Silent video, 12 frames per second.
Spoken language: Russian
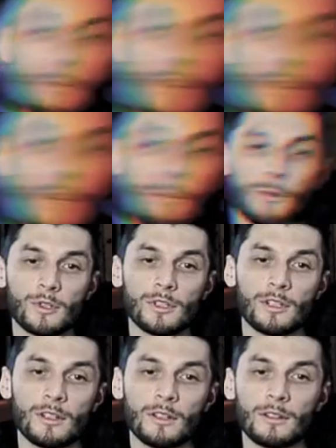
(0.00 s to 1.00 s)
когда
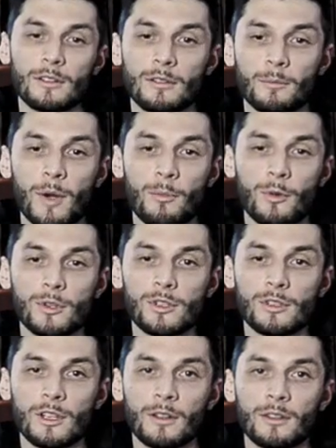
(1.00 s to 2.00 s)
можно
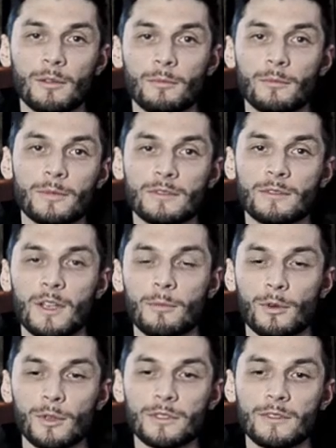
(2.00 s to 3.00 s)
помочь, да, там
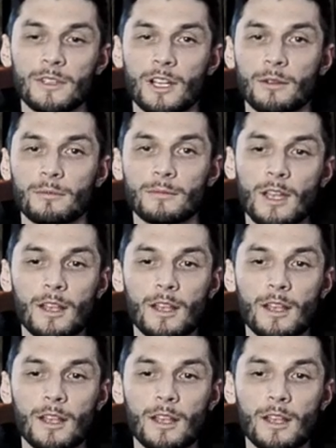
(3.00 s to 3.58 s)
своим родственникам.